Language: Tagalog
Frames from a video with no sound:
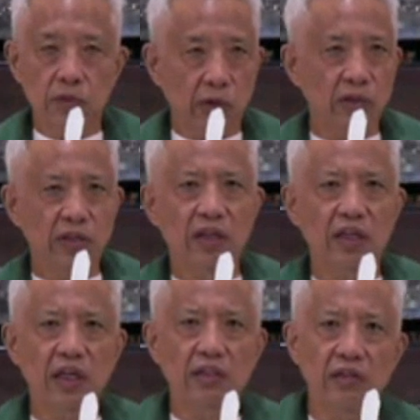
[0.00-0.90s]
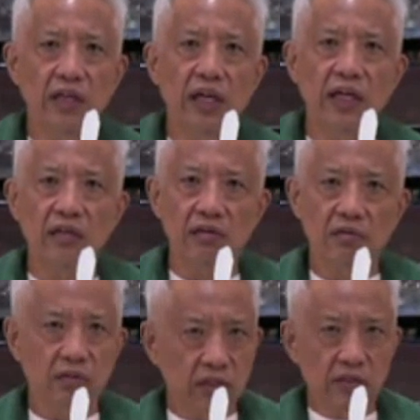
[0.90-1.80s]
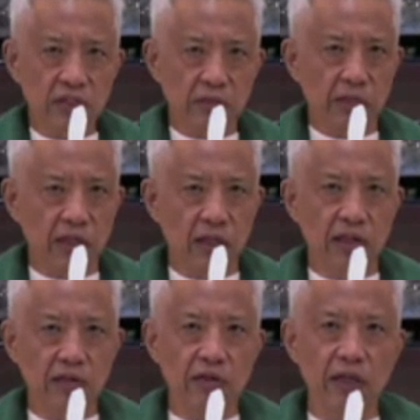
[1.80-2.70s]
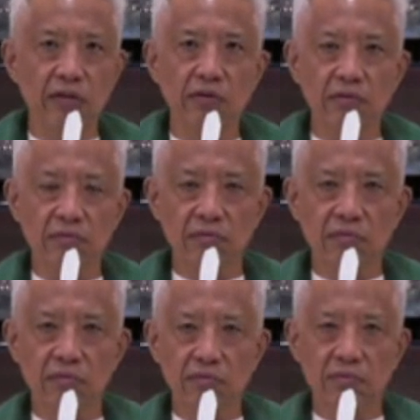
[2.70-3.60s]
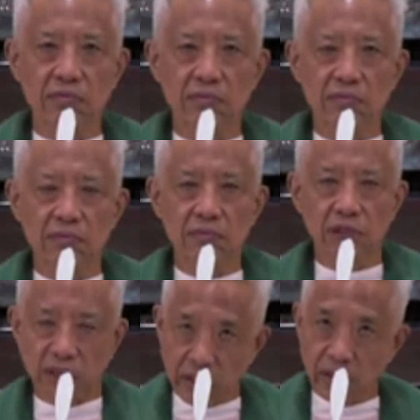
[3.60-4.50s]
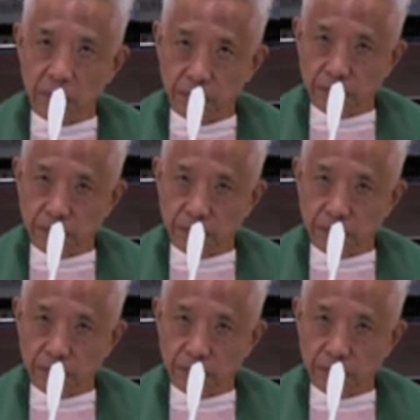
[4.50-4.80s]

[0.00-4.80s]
Gawin kaya natin yan dito sa Ebanghelyo ngayon. Kasi,